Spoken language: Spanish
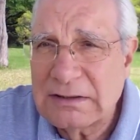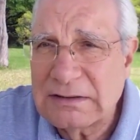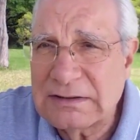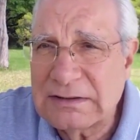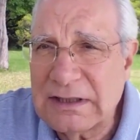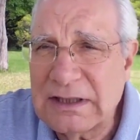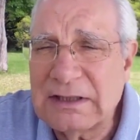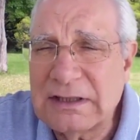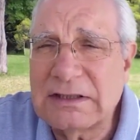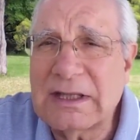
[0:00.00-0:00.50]

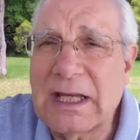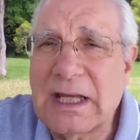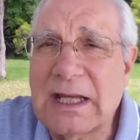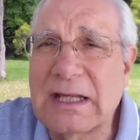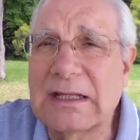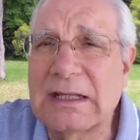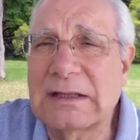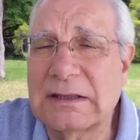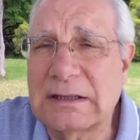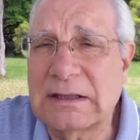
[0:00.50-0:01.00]
Si esa
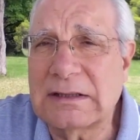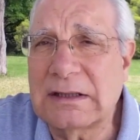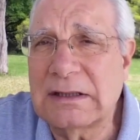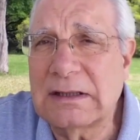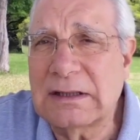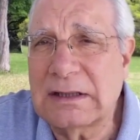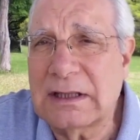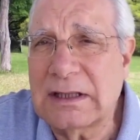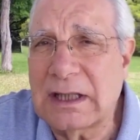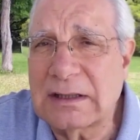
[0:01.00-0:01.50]
gente
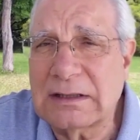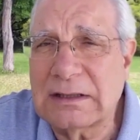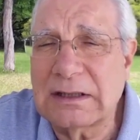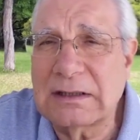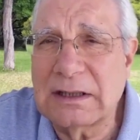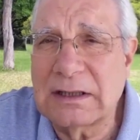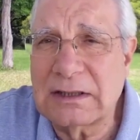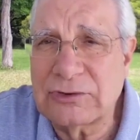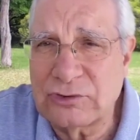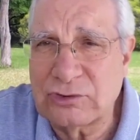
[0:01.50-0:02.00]
tiene que
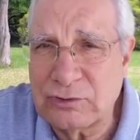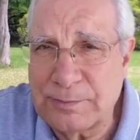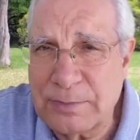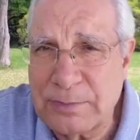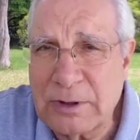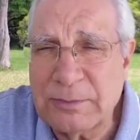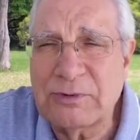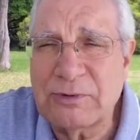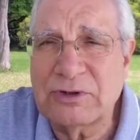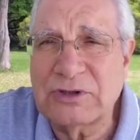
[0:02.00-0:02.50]
atender sus
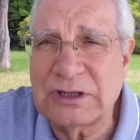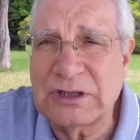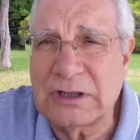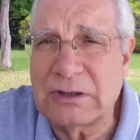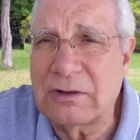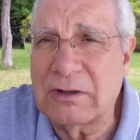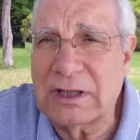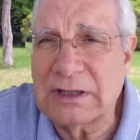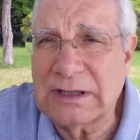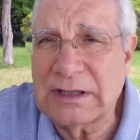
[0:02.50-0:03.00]
propios
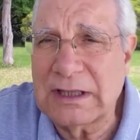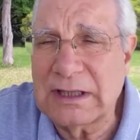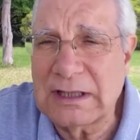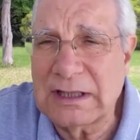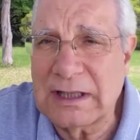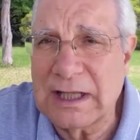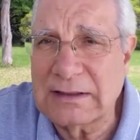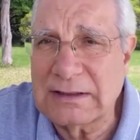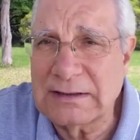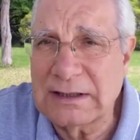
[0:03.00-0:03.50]
hijos que están
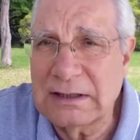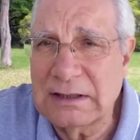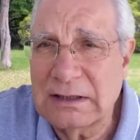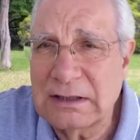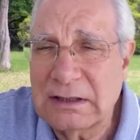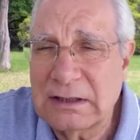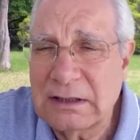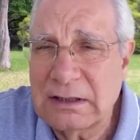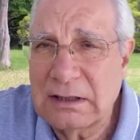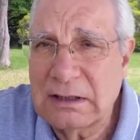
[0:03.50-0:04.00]
en casa,
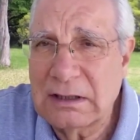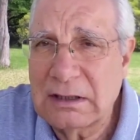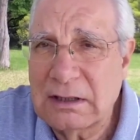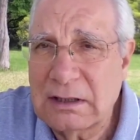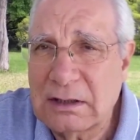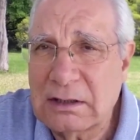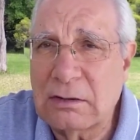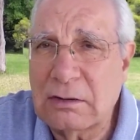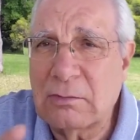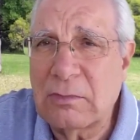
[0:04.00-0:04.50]

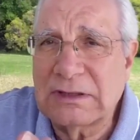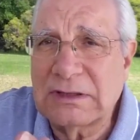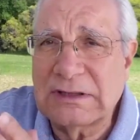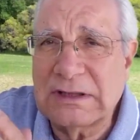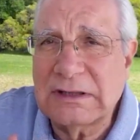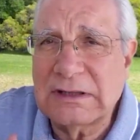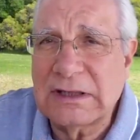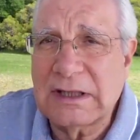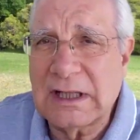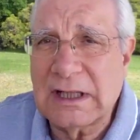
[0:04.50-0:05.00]
cómo
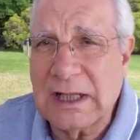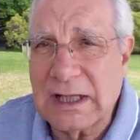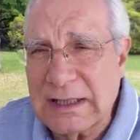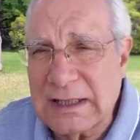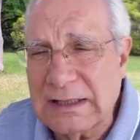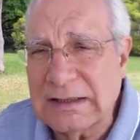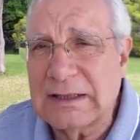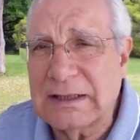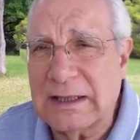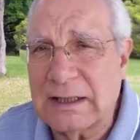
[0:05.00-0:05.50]
atienden a la
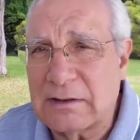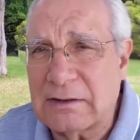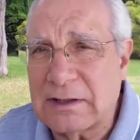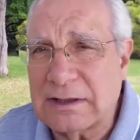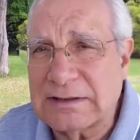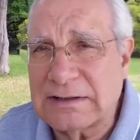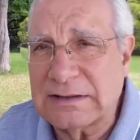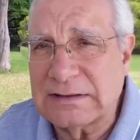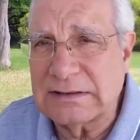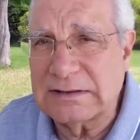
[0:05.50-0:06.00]
gente que lo
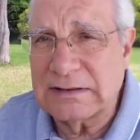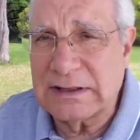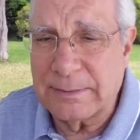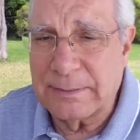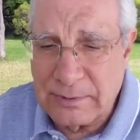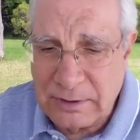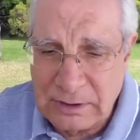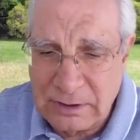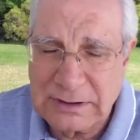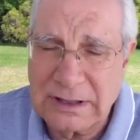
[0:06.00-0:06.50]
necesita.
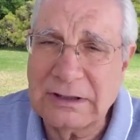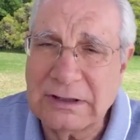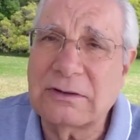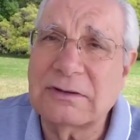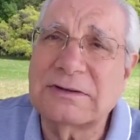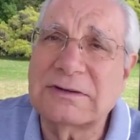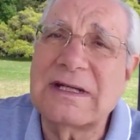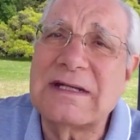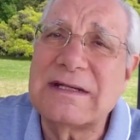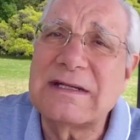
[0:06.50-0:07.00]
Por lo
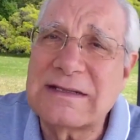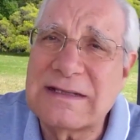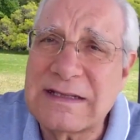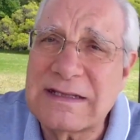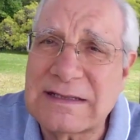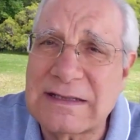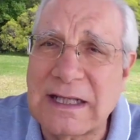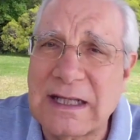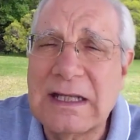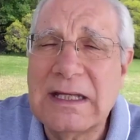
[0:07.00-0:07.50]
tanto, se
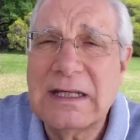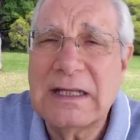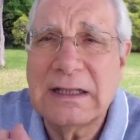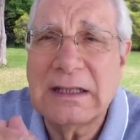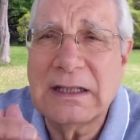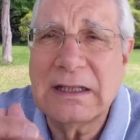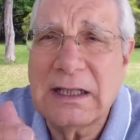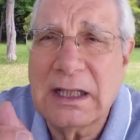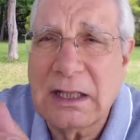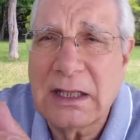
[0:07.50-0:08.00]
insiste
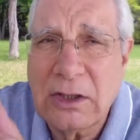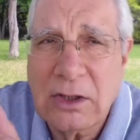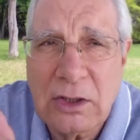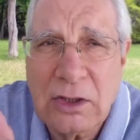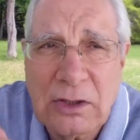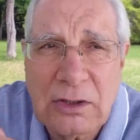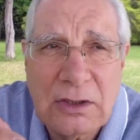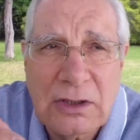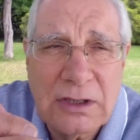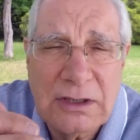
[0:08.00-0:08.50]
en que
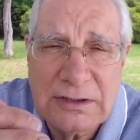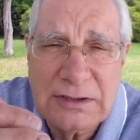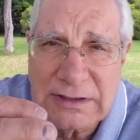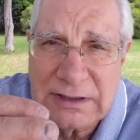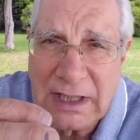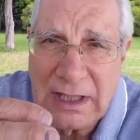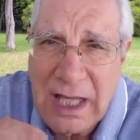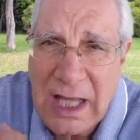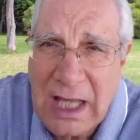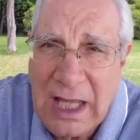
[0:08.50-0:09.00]
no
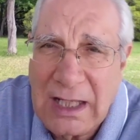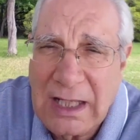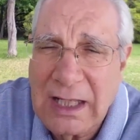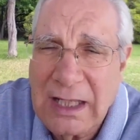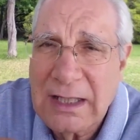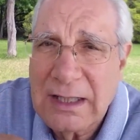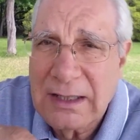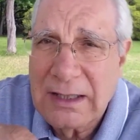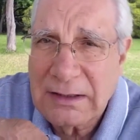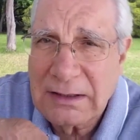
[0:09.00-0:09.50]
se
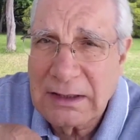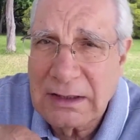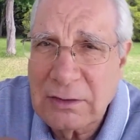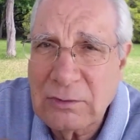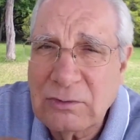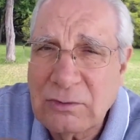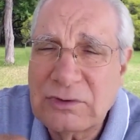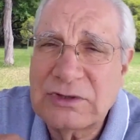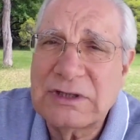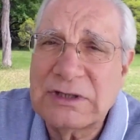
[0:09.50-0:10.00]
haga
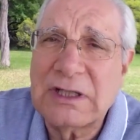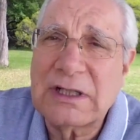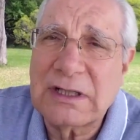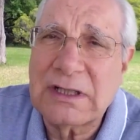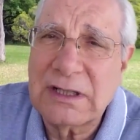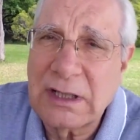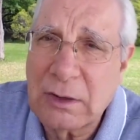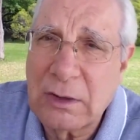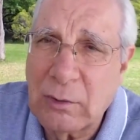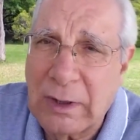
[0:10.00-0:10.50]
ningún
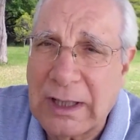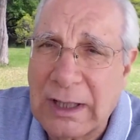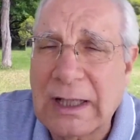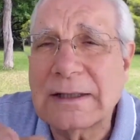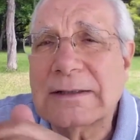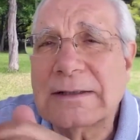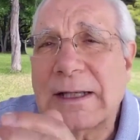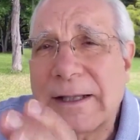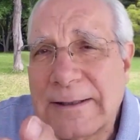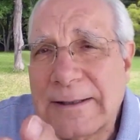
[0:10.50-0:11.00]
cierre de escuelas.